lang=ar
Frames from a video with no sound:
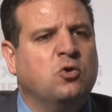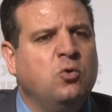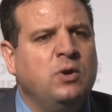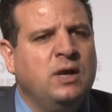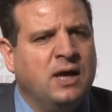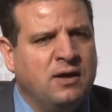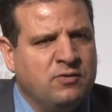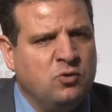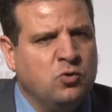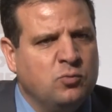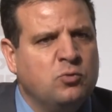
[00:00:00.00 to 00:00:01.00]
كل هذه
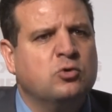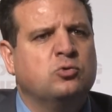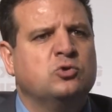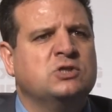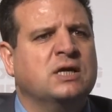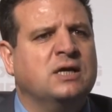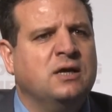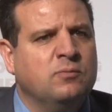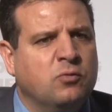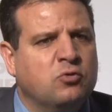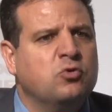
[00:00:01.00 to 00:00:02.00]
الأمور تشكل
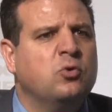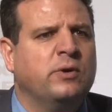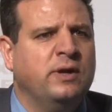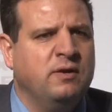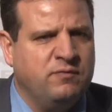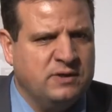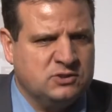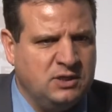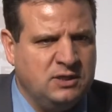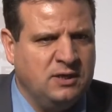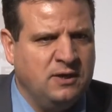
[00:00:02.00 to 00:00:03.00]
بذور
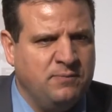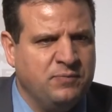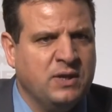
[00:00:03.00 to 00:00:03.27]
للفاشية